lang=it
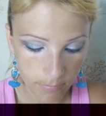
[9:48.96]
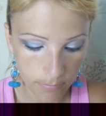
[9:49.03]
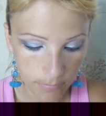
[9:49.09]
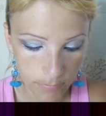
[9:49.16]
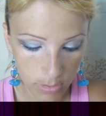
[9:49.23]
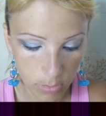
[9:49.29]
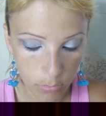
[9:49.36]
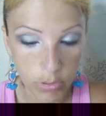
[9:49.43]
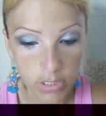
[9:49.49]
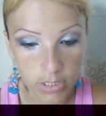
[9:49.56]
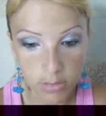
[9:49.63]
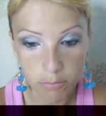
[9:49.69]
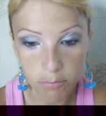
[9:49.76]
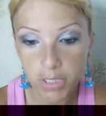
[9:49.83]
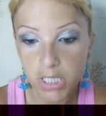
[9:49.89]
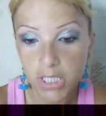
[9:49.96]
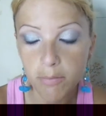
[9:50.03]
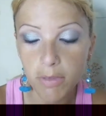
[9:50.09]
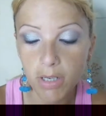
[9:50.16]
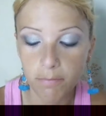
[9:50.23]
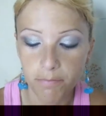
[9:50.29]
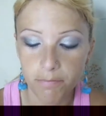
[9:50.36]
Quindi prima
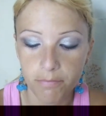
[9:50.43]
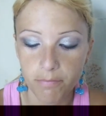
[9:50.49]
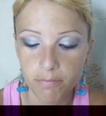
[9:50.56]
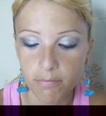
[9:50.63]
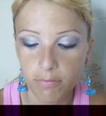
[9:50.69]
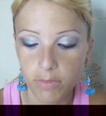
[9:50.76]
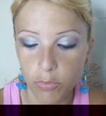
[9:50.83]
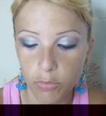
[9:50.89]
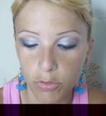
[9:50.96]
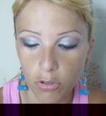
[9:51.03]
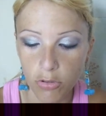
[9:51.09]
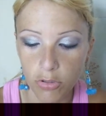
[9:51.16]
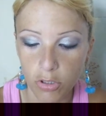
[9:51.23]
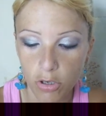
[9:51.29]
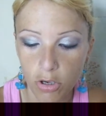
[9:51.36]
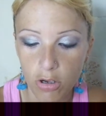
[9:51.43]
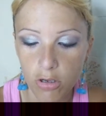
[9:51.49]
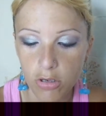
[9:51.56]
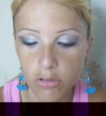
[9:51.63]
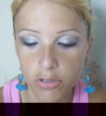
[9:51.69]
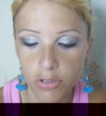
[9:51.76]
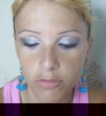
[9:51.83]
New York Color,